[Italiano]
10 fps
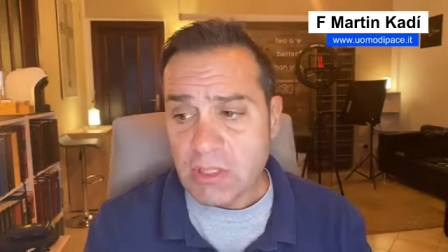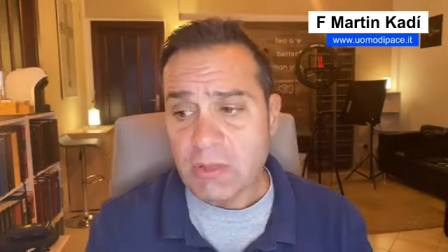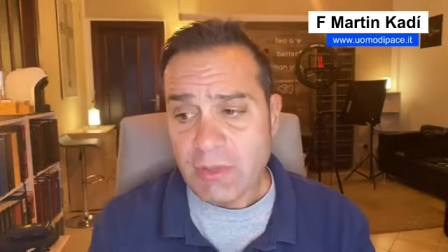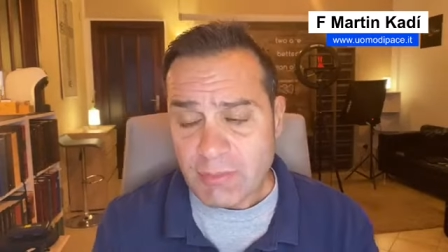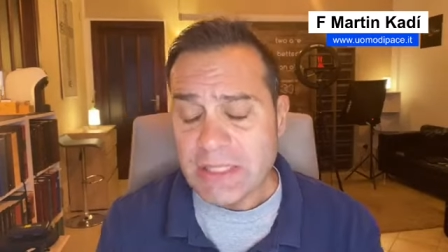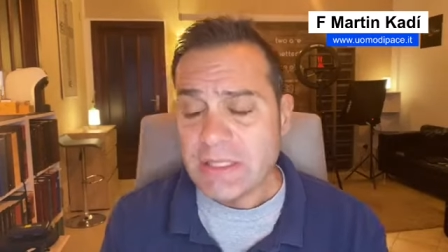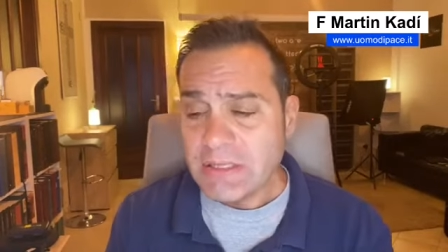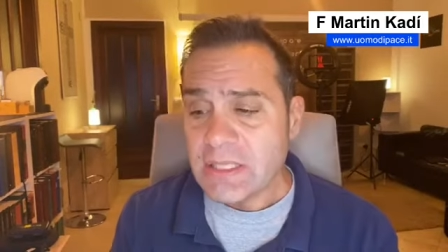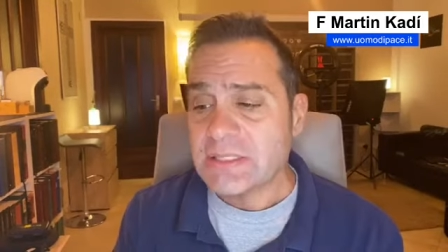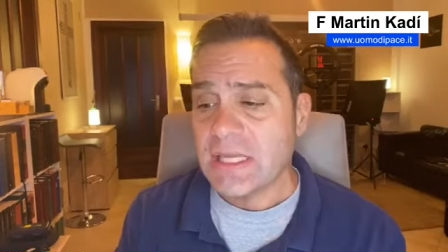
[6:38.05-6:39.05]
che è veramente
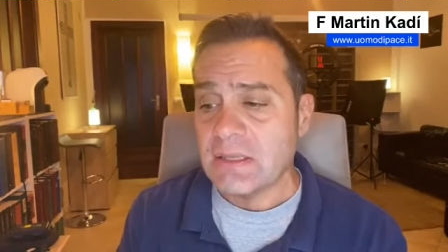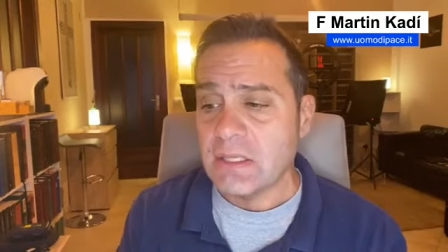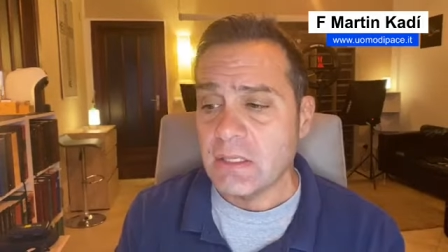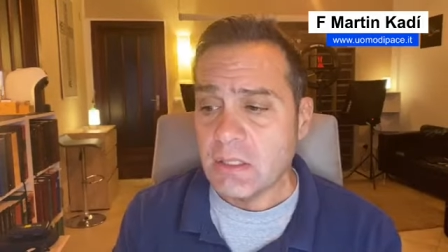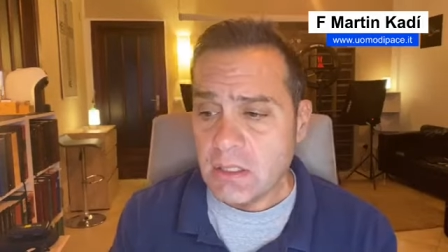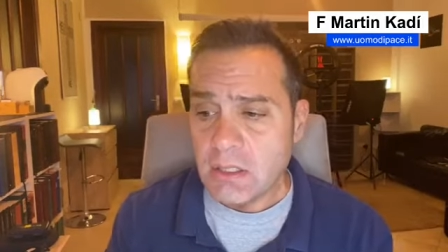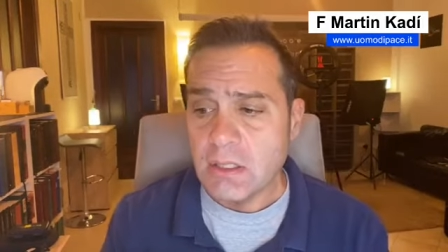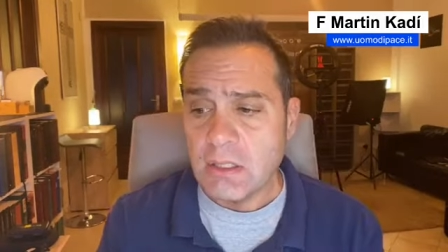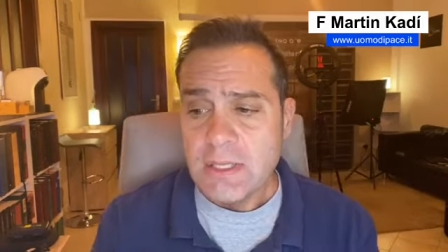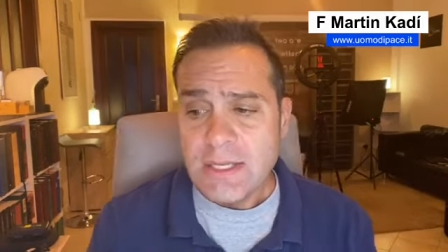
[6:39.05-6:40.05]
interessante
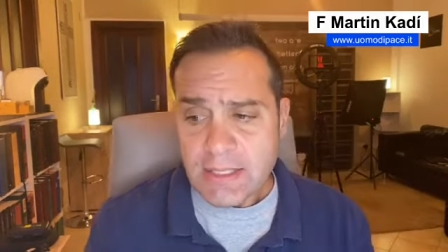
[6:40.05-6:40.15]
e,